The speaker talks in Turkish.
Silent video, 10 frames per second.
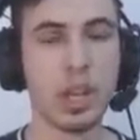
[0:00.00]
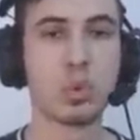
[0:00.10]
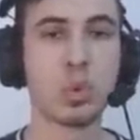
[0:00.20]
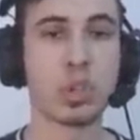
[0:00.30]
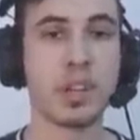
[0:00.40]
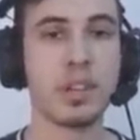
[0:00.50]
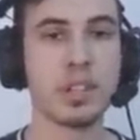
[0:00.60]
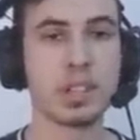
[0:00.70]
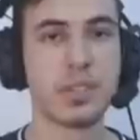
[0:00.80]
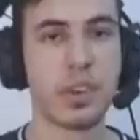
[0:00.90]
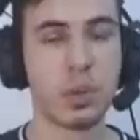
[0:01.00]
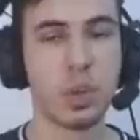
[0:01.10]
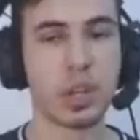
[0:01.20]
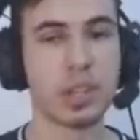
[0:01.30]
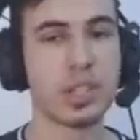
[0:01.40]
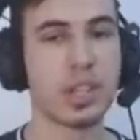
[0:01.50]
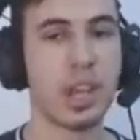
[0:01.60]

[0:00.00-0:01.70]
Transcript: bütün tokenleriniz sıfırlanıyor arkadaşlar.